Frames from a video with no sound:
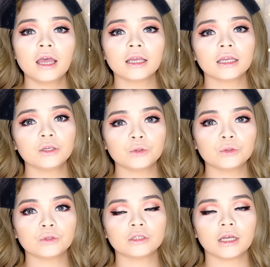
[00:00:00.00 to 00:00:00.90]

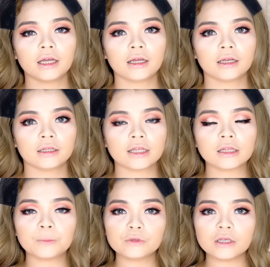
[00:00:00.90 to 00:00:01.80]
Ngayon, uh,
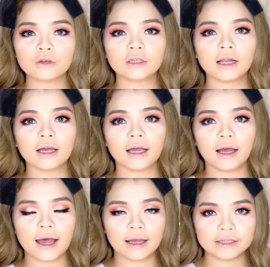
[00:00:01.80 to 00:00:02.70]
tatapusin ko na lang ang
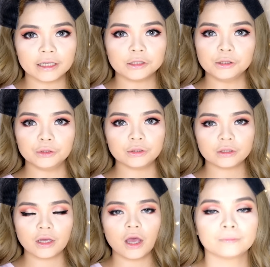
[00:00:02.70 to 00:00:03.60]
aking look
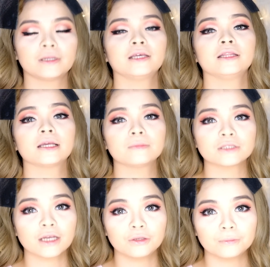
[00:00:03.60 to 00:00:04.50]
para hindi ka
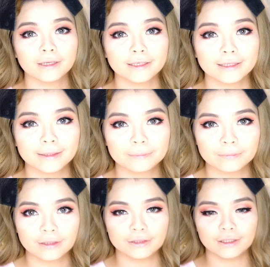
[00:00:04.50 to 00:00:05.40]
masyadong mainip.
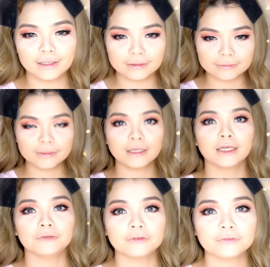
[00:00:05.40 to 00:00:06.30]
Ayan.
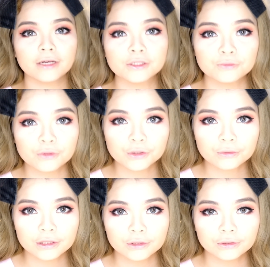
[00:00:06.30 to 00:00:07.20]
Ipa-fast
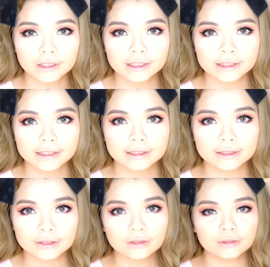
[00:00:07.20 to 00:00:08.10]
forward ko na lang
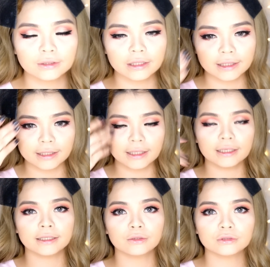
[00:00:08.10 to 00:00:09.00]
ito. Ayan,
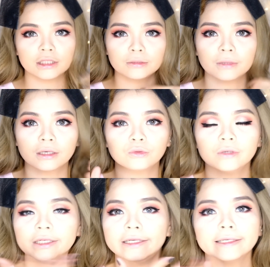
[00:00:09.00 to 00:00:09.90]
lalagyan ko na ng mga kung
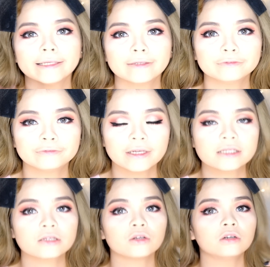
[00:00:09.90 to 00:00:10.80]
ano ka na confess
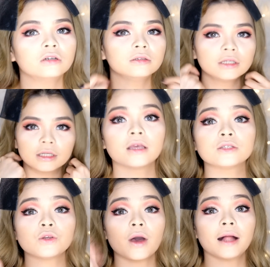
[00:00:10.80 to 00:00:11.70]
ko.
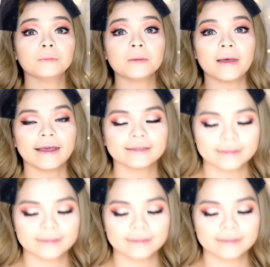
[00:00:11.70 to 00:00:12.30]
So, I'll be back.